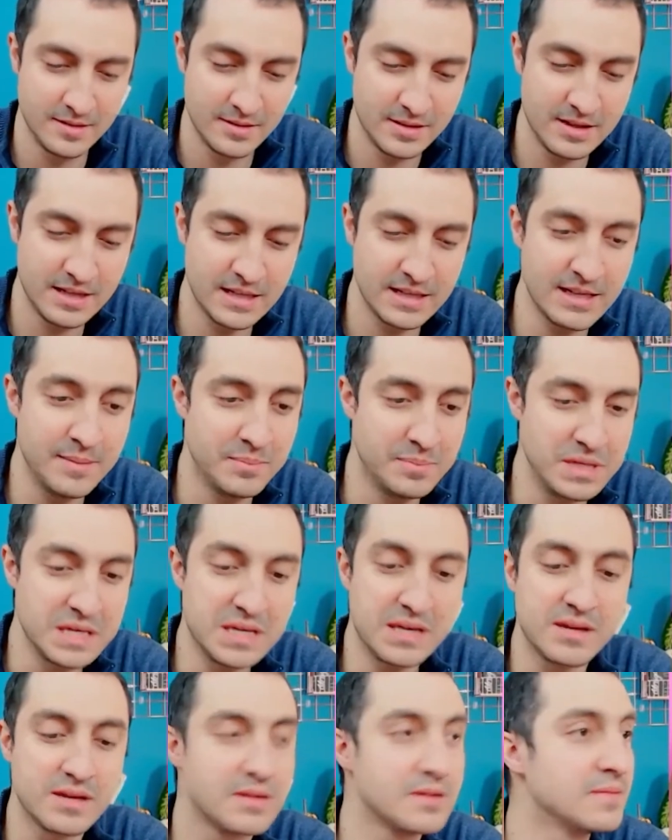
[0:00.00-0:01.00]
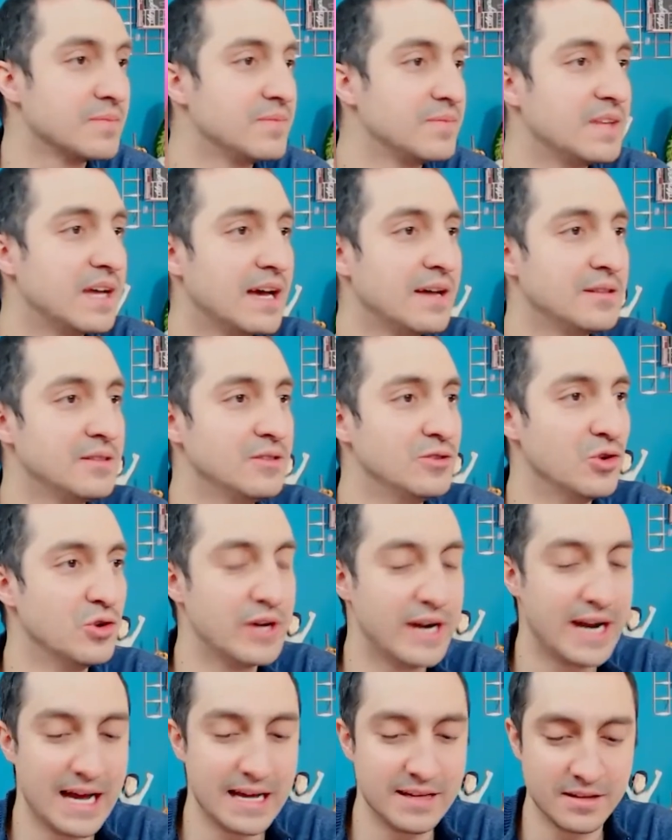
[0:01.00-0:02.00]
que é da Bic, tá?
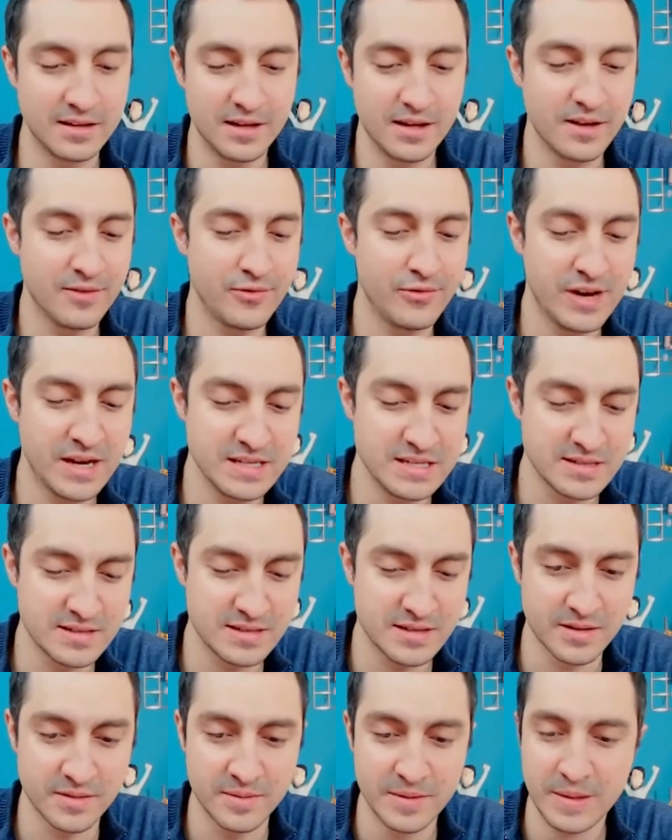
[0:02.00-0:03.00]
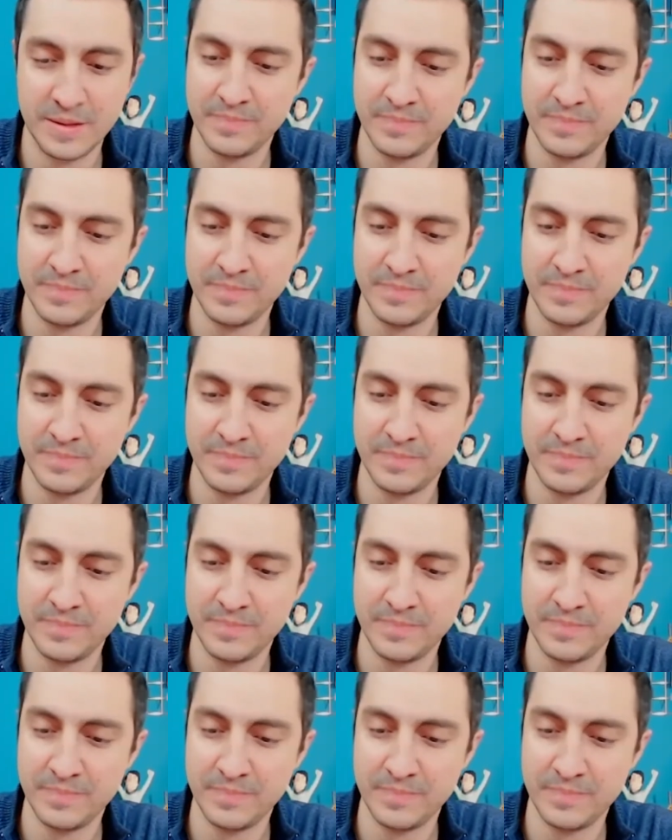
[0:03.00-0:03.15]
Dourada aqui, a faísca.